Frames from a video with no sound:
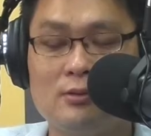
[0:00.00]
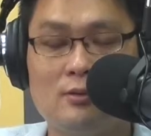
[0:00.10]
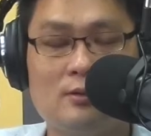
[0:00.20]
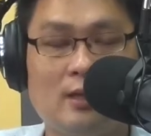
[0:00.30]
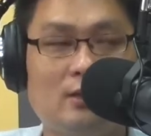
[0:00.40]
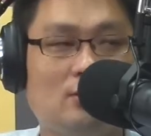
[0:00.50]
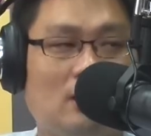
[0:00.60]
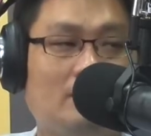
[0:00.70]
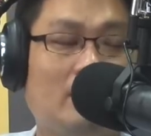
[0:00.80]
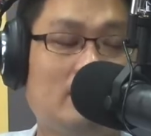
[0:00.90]
在导
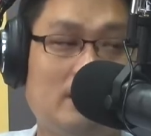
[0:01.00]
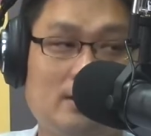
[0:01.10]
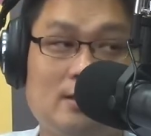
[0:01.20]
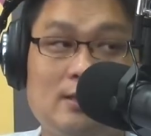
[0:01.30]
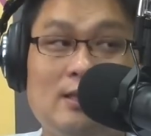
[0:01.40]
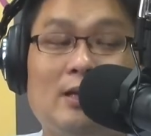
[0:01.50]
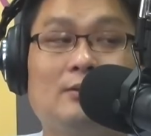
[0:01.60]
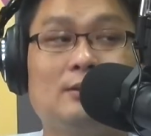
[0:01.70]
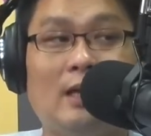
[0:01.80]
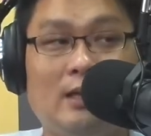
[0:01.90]
览的先生来用
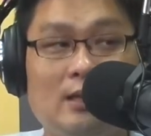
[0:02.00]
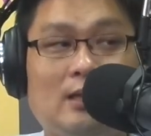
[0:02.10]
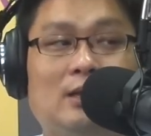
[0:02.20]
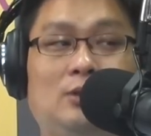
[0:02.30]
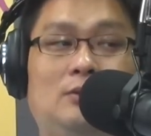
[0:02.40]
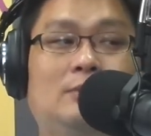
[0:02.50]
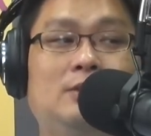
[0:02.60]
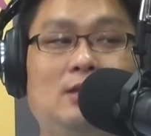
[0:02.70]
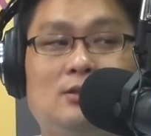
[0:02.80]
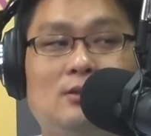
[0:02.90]
台语来导览
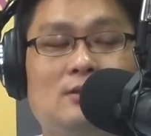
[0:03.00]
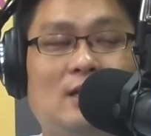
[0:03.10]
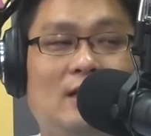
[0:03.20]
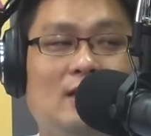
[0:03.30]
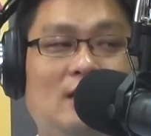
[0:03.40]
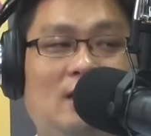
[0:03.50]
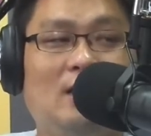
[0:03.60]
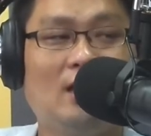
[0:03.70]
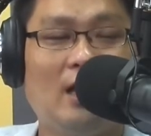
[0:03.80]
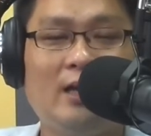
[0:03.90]
这个所在。
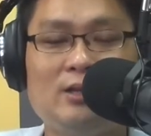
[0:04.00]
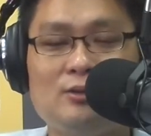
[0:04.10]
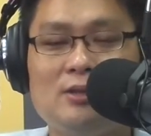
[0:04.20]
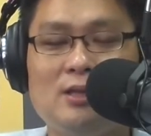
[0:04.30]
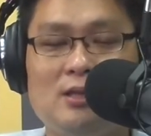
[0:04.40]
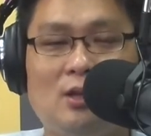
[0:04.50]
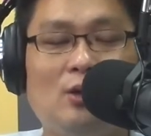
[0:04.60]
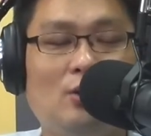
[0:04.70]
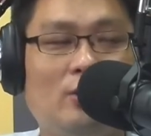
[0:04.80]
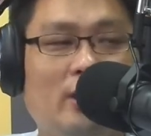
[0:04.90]
啊，个主持人是好
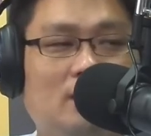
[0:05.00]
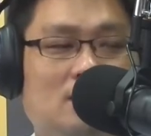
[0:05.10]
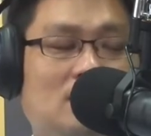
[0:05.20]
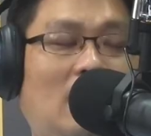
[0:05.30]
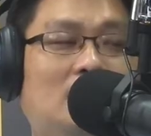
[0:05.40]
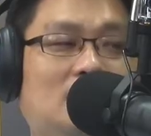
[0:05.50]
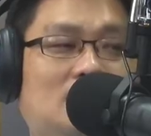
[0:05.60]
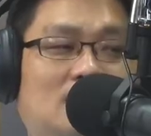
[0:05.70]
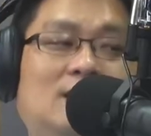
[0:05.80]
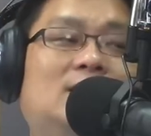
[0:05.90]
诶，就是耗子。
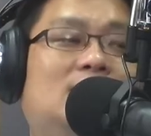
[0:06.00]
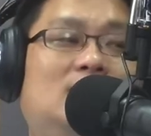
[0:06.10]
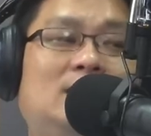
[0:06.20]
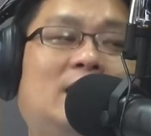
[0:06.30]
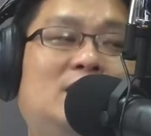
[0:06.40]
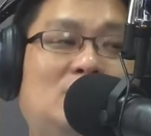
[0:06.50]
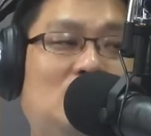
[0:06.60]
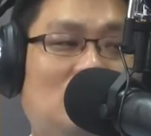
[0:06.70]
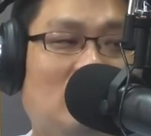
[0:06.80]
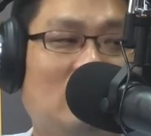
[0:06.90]
这伊大己做
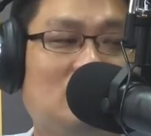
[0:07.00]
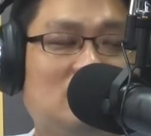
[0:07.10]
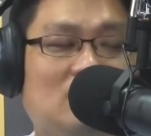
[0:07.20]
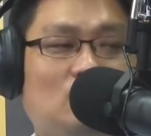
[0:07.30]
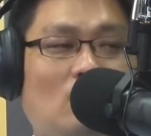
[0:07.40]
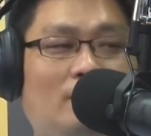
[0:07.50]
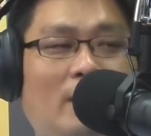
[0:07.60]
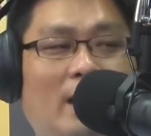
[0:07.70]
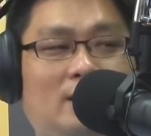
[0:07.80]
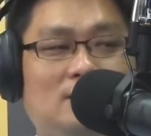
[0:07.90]
好呀，啊，有一个大
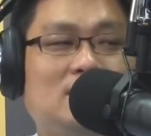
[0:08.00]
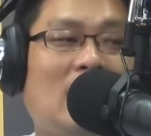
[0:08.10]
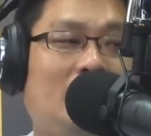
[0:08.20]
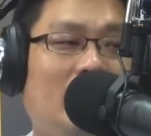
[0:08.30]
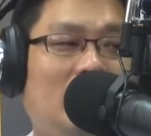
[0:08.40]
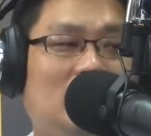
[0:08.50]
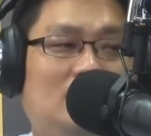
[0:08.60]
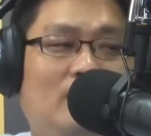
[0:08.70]
牌，就是大配李佩